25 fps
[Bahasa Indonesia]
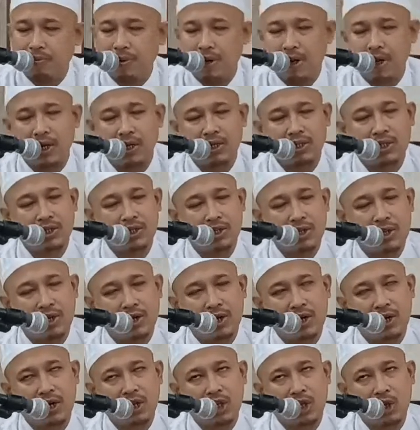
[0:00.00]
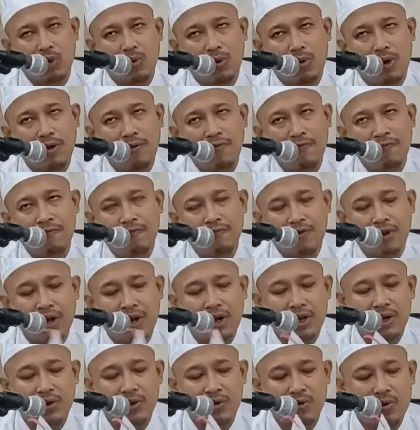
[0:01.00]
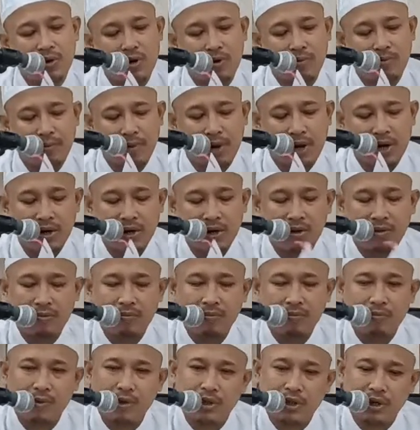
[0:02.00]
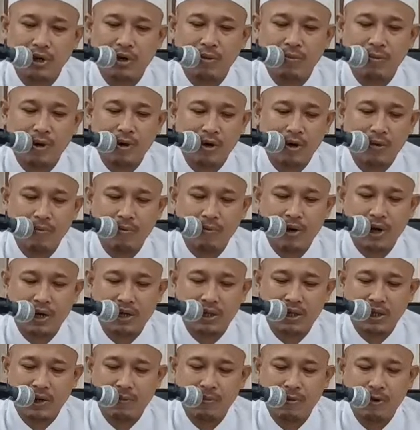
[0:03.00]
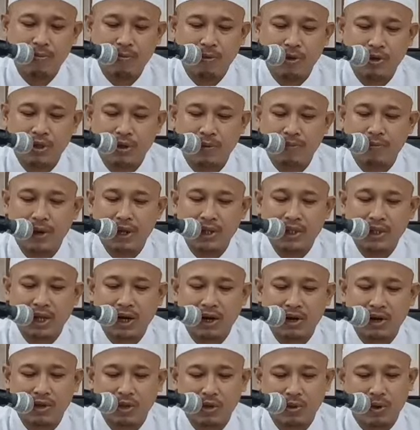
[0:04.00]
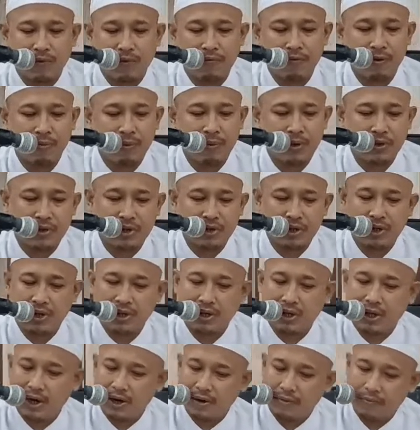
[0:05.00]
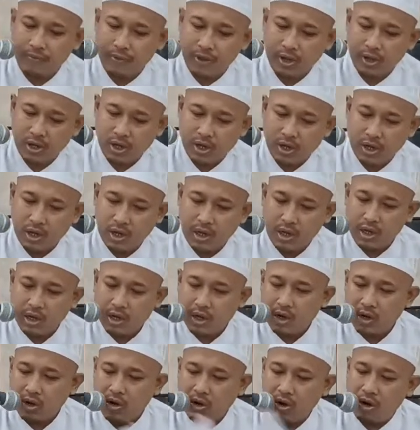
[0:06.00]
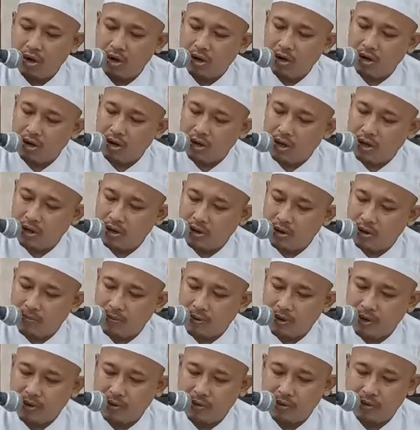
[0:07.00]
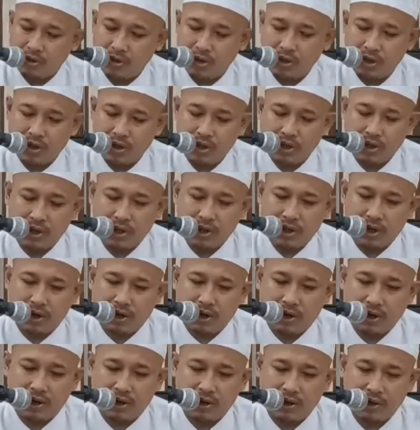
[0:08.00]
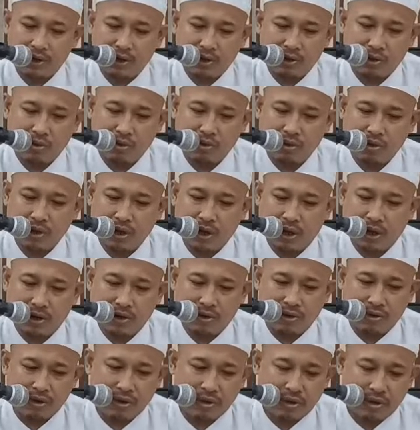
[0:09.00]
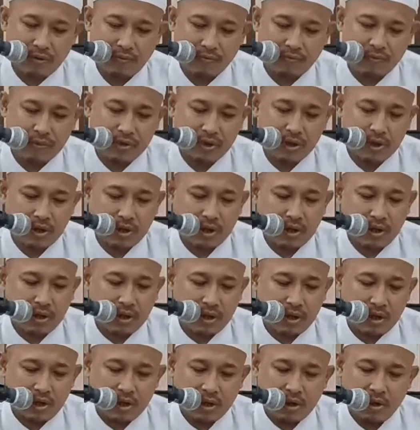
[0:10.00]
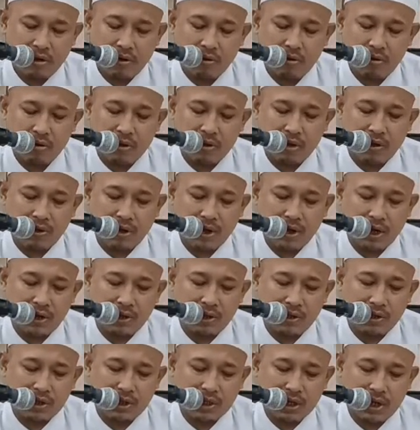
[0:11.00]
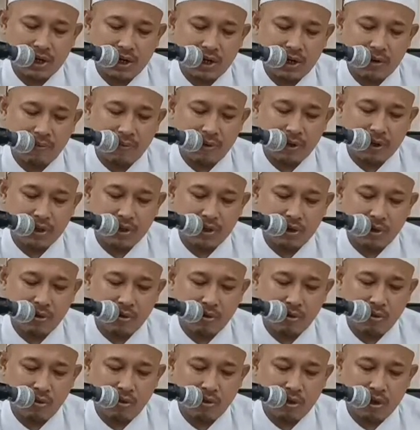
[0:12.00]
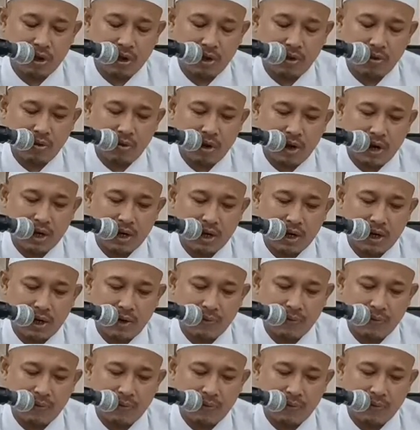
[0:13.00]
Pas jenengan tawaf kalih guneman buatan apa-apa. Artinya pun buatan batal tawaf panjenengan. Kala napa iku jengene al hadithu thalith. Utawi hadis kang kaping telu iku an